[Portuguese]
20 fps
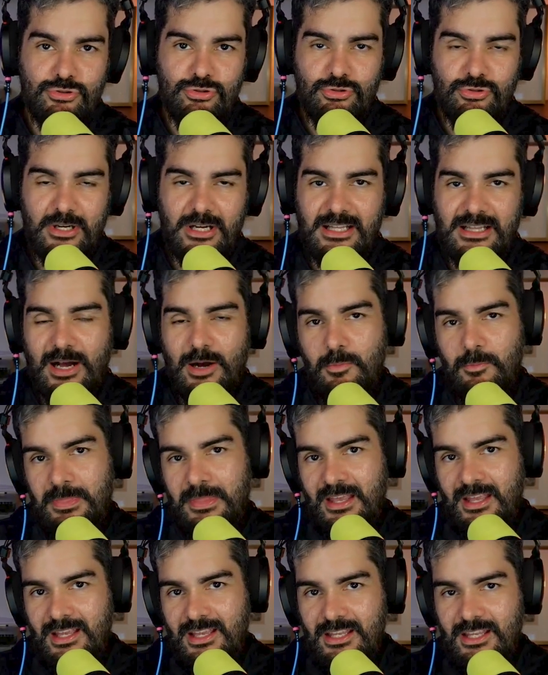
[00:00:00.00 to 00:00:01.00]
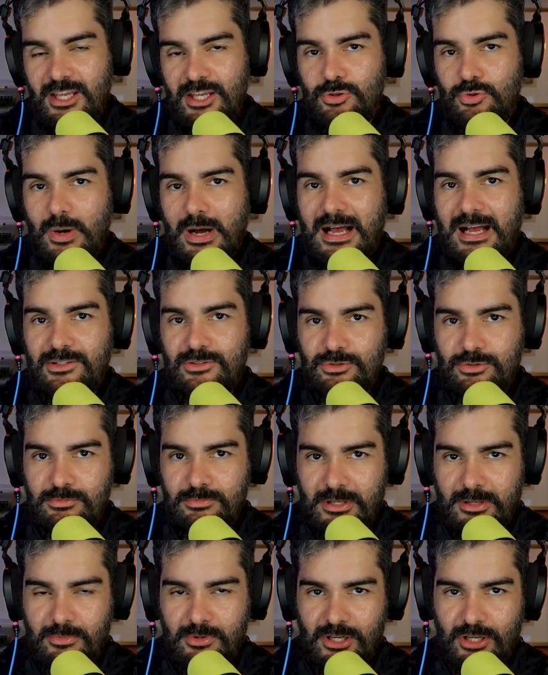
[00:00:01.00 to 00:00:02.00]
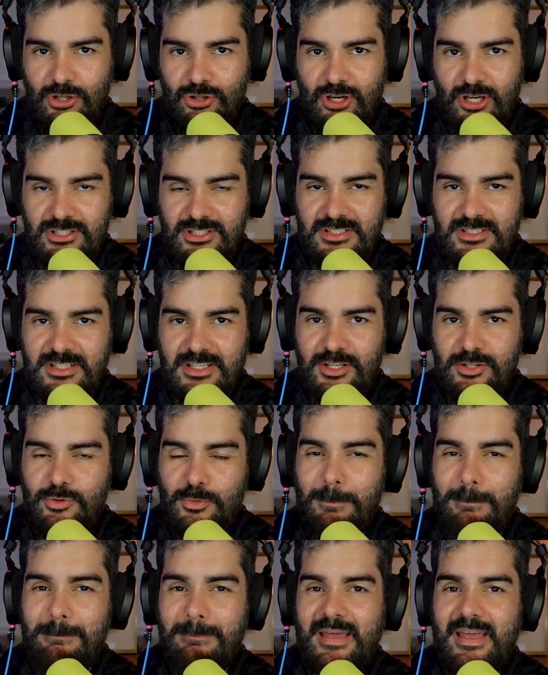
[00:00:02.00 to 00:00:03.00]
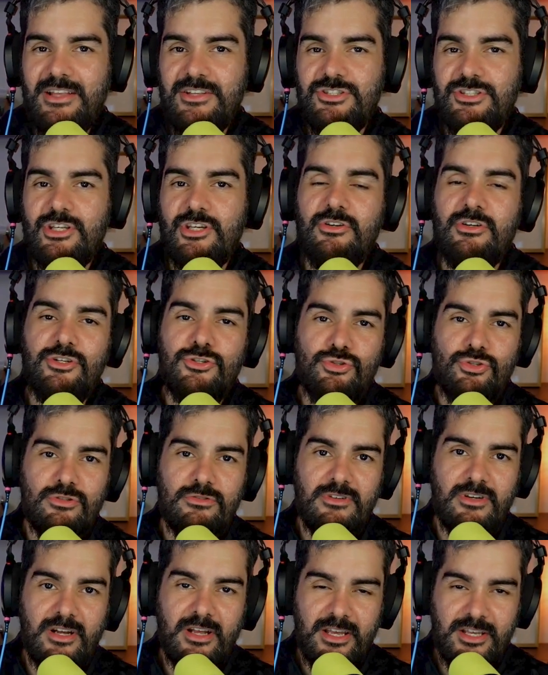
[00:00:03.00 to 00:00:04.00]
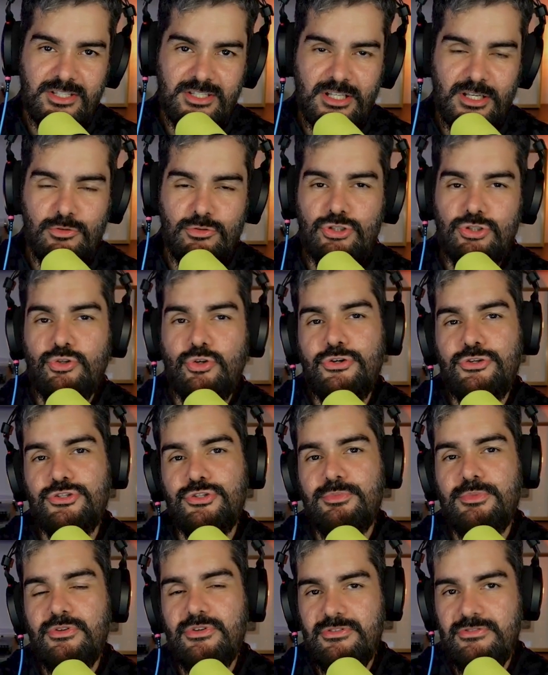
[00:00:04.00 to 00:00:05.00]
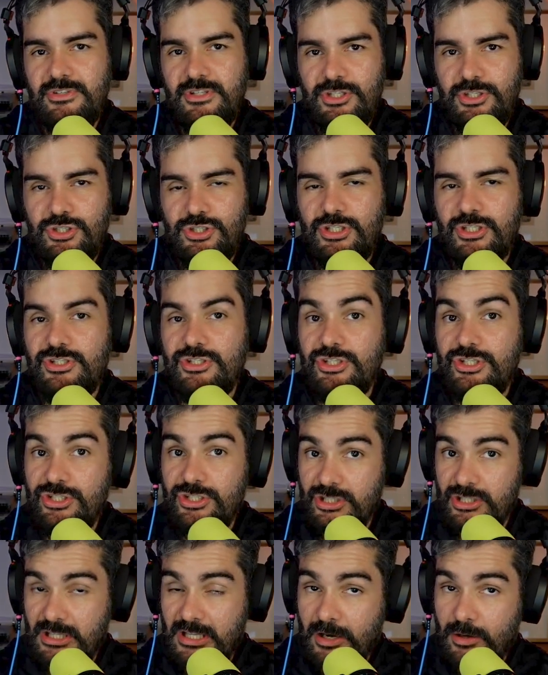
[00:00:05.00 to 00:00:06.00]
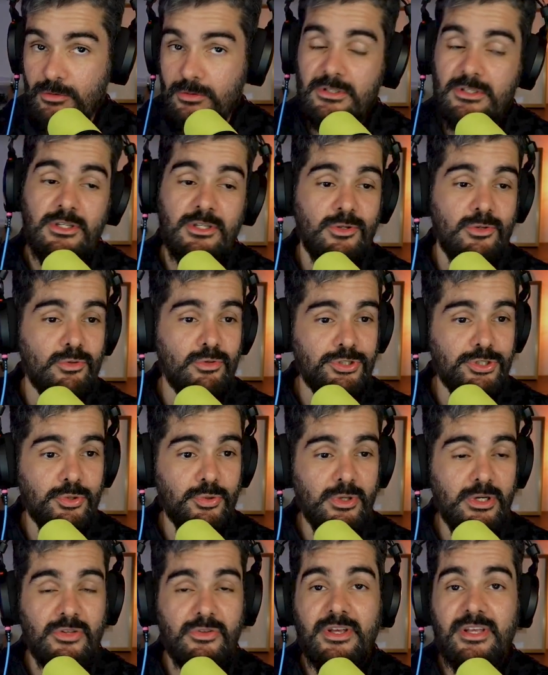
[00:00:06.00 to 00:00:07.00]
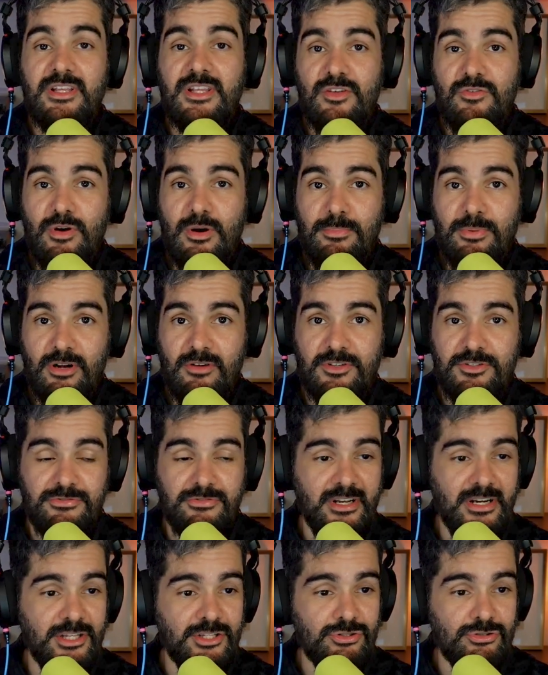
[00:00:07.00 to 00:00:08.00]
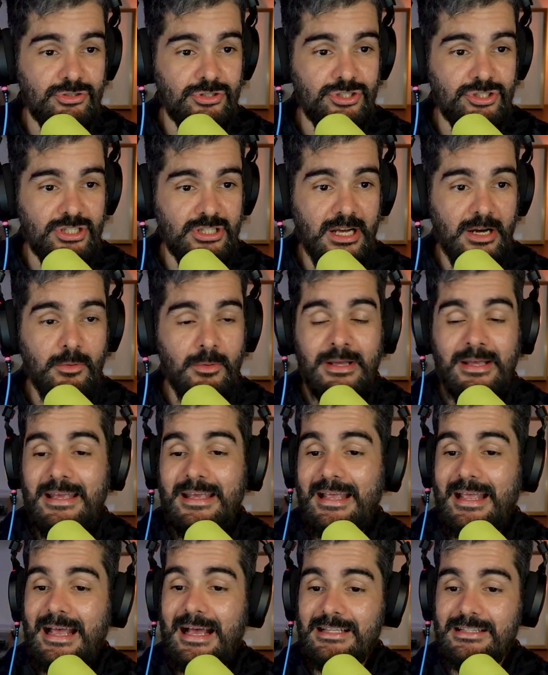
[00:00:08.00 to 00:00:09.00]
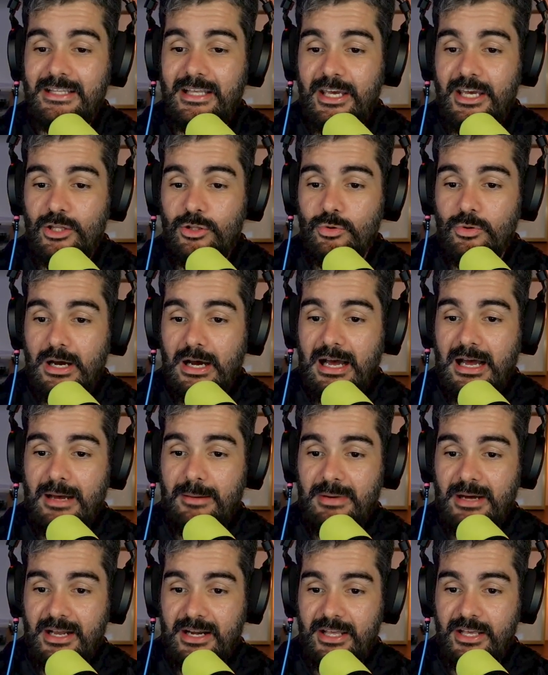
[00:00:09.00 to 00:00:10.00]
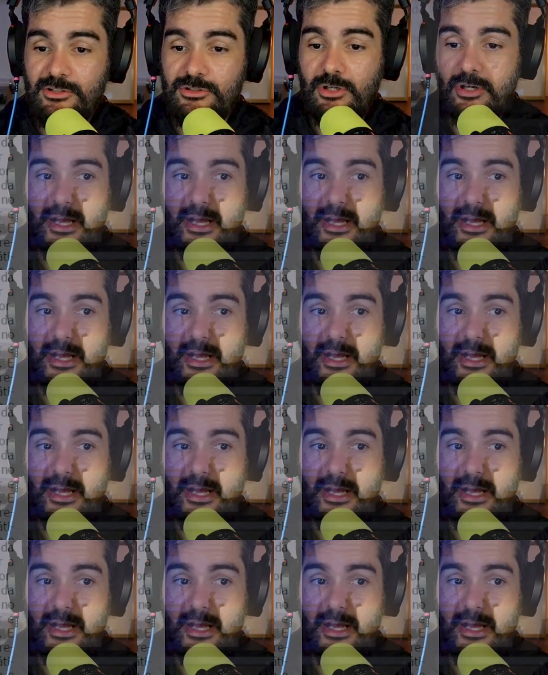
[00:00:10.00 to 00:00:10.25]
do canal. E Eduardo, um membro aqui nosso inscrito, pede que eu resolva uma questão de 2020 digital, único ano aí que teve uma prova diferente do digital. Caderno amarelo